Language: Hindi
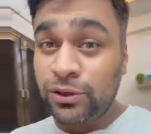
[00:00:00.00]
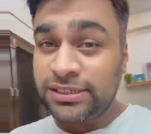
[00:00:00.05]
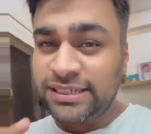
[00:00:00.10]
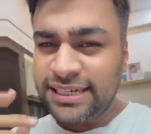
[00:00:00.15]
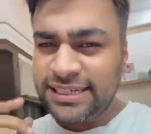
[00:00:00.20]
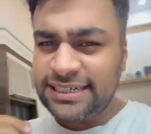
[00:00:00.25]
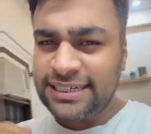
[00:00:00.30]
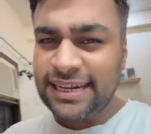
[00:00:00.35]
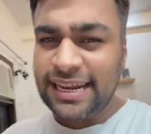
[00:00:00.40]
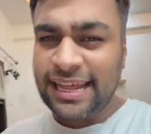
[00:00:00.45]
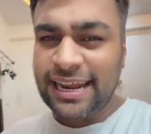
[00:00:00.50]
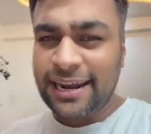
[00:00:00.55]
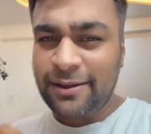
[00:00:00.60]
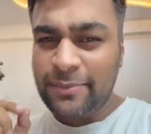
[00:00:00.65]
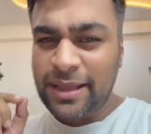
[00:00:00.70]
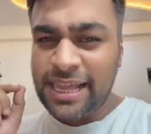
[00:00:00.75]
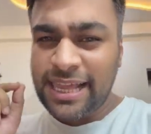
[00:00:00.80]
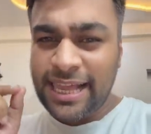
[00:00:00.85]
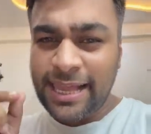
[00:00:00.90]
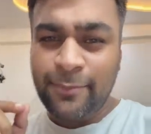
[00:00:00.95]
इस डिजिटल एरा
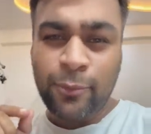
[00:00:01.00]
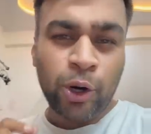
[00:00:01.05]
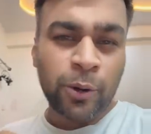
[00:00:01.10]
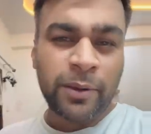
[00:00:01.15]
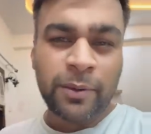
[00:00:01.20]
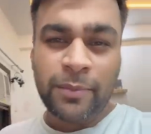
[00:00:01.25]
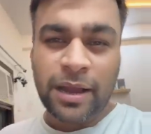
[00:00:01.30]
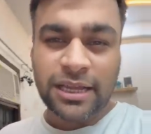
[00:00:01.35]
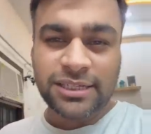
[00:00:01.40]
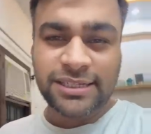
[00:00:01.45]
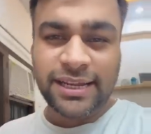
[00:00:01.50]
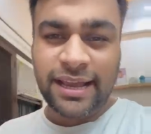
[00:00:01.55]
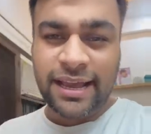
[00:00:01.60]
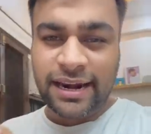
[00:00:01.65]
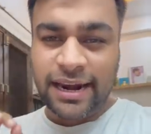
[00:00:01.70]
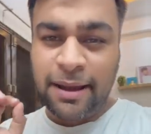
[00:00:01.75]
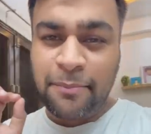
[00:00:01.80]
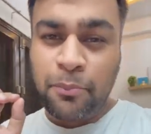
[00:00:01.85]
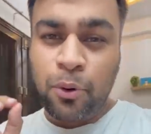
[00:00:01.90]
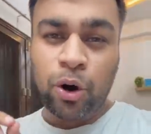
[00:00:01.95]
में कीबोर्ड पे मास्टरी
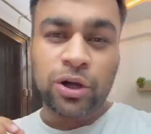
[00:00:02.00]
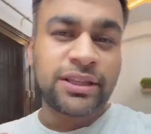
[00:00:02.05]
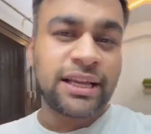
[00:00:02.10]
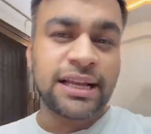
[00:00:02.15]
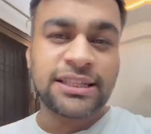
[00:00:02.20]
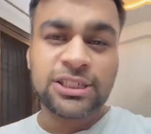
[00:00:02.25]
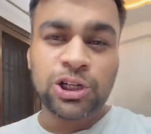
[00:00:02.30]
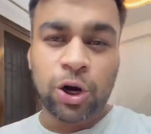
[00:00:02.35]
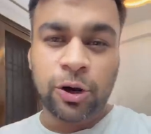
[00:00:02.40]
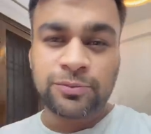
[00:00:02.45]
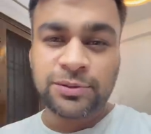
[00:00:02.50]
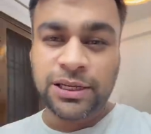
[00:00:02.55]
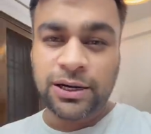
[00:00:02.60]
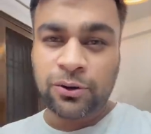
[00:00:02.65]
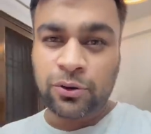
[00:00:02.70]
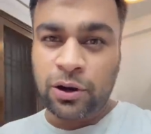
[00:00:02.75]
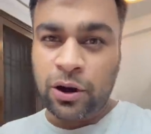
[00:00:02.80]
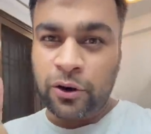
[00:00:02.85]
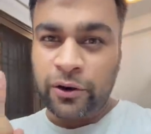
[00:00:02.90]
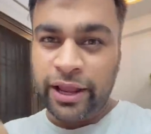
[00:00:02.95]
करना बहुत ही अच्छा
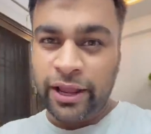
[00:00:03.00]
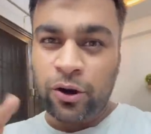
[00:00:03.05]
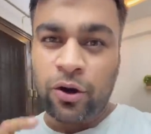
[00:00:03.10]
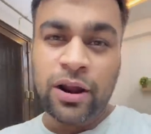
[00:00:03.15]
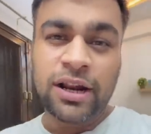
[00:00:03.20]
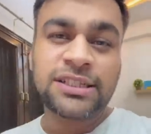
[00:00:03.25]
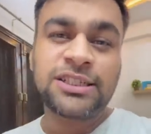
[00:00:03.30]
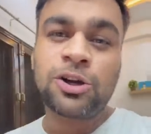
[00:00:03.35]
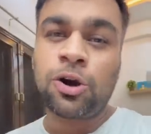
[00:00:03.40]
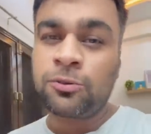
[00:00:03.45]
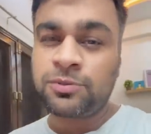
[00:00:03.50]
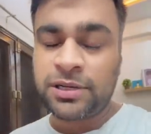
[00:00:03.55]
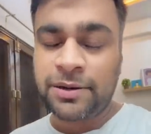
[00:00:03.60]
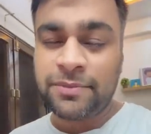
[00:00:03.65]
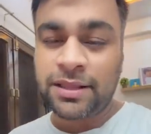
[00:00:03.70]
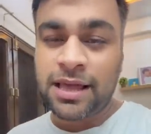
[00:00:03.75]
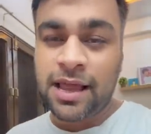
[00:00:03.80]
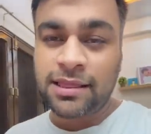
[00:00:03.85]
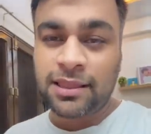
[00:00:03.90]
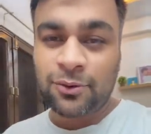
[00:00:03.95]
ऑप्शन होगा और एक और अच्छा
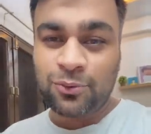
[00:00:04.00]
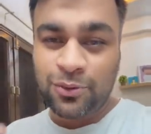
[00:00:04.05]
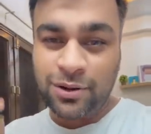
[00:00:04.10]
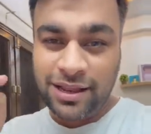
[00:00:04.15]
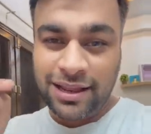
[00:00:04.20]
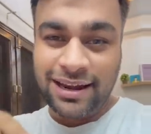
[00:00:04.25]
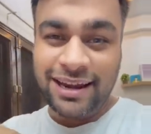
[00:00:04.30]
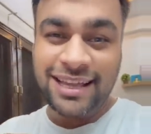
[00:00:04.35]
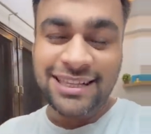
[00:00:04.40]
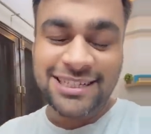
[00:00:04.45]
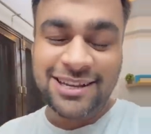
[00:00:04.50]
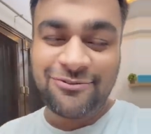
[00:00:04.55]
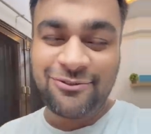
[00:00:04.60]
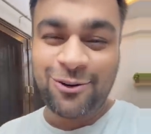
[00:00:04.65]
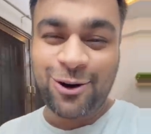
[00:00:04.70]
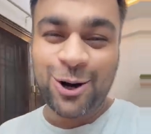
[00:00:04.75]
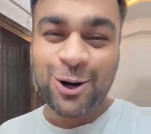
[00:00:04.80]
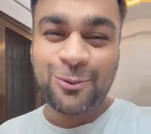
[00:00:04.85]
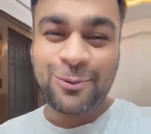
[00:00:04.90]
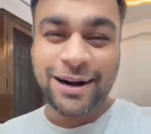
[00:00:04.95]
ऑप्शन बताता हूँ नीचे
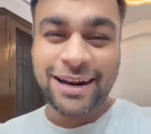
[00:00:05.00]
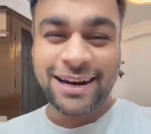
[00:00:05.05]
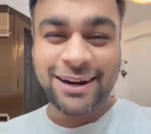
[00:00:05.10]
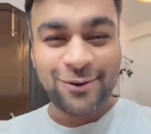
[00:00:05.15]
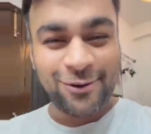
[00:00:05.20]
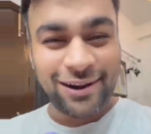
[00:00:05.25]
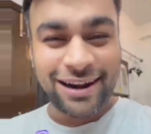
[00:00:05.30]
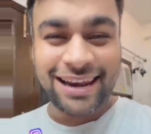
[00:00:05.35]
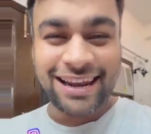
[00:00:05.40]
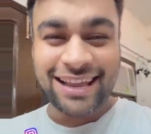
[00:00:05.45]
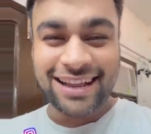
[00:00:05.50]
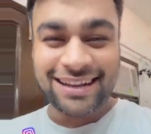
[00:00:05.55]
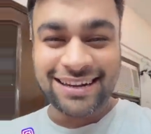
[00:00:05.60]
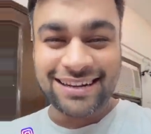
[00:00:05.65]
फॉलो बटन को क्लिक